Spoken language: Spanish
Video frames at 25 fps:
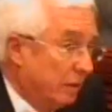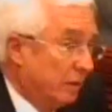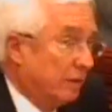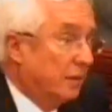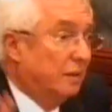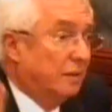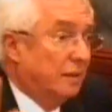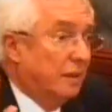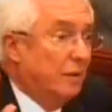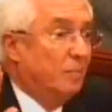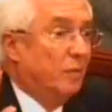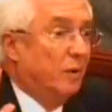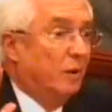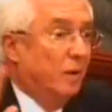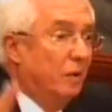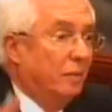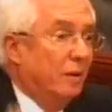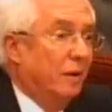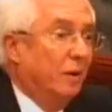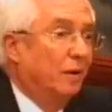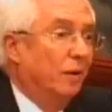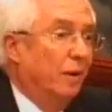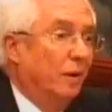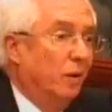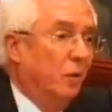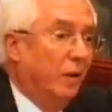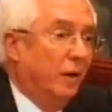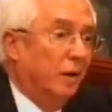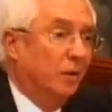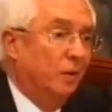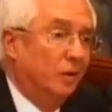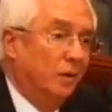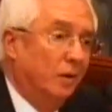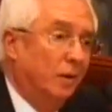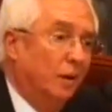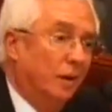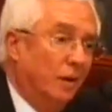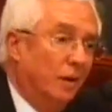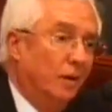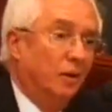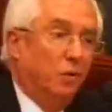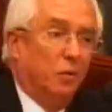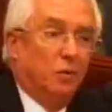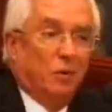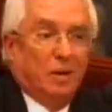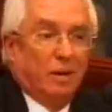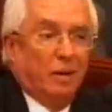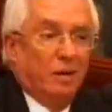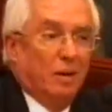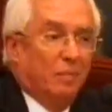Es que ese es el problema con el juego.
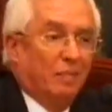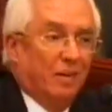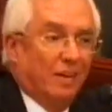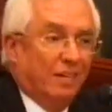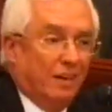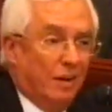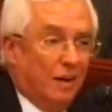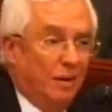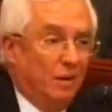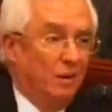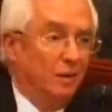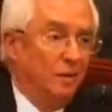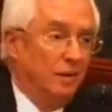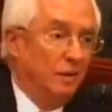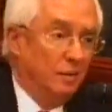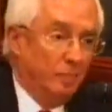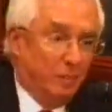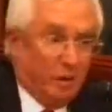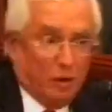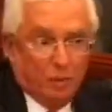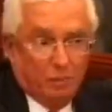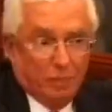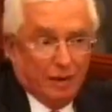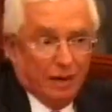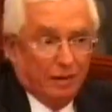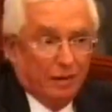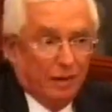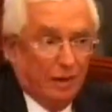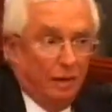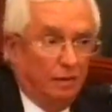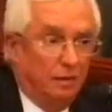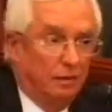Nunca había pasado, pero pasa.